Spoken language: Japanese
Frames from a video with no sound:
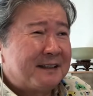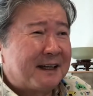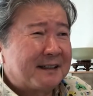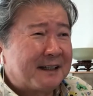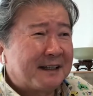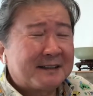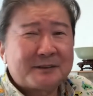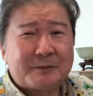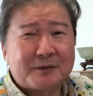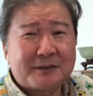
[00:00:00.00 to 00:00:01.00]
なんか
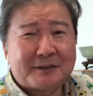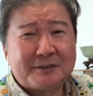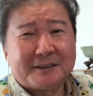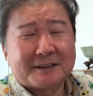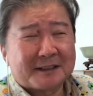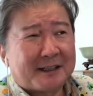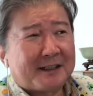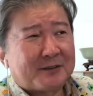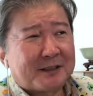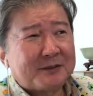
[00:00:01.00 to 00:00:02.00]
ガスビュって吹いて
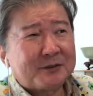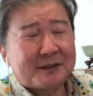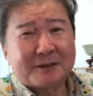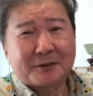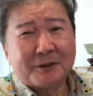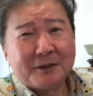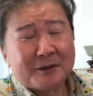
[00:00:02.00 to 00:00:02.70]
さお金取んないんだけど